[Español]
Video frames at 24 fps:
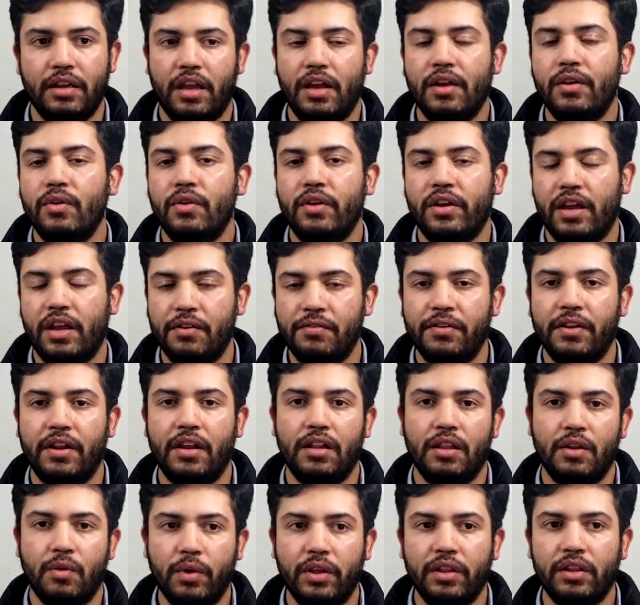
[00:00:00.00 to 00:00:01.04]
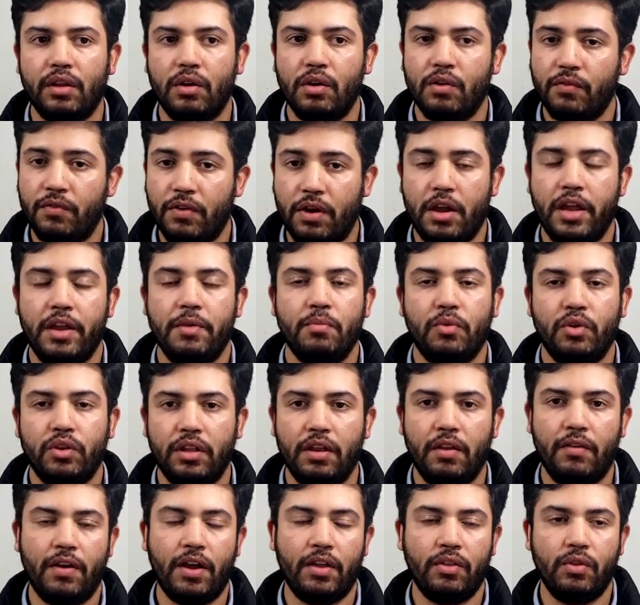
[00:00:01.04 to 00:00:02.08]
es lo que al final de cuentas los va a ir
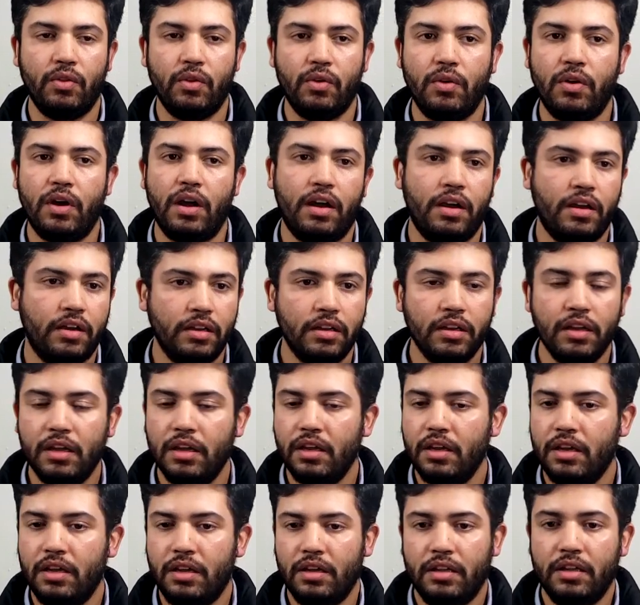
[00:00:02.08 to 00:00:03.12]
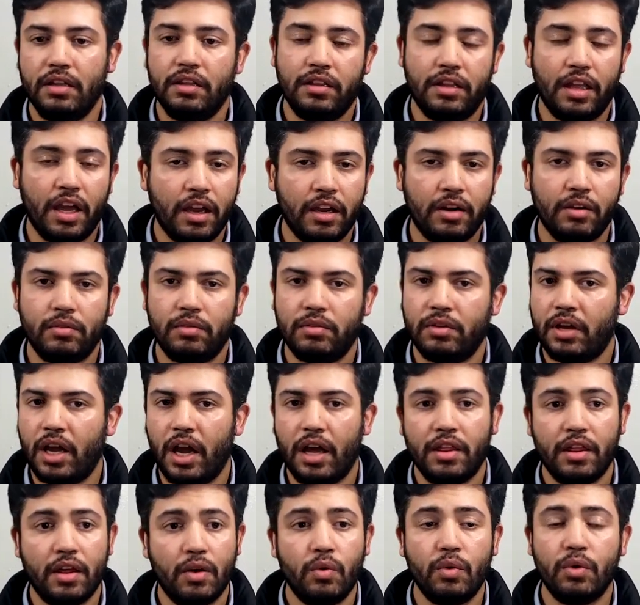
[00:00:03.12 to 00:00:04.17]
motivando a dar
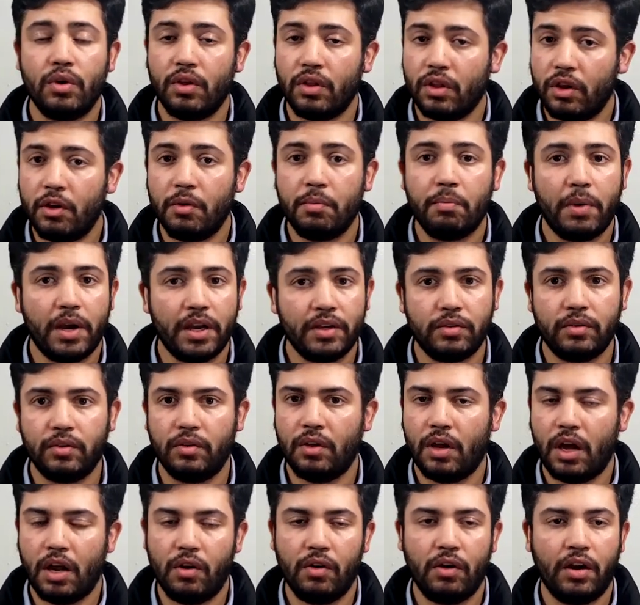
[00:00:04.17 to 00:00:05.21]
cada uno de los pasos a lo